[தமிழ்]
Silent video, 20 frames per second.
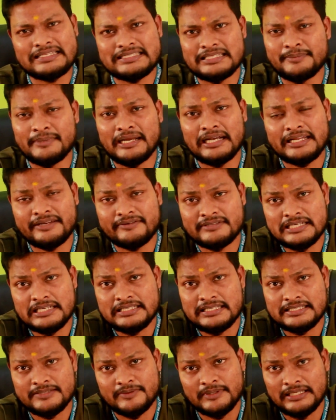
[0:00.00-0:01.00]
என்சைமேட்டிக்
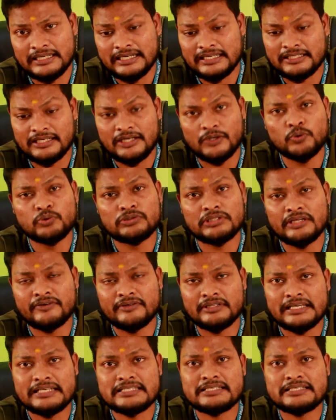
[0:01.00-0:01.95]
சேஞ்சஸ் வந்து கிட்டத்தட்ட நூற்றி இருபது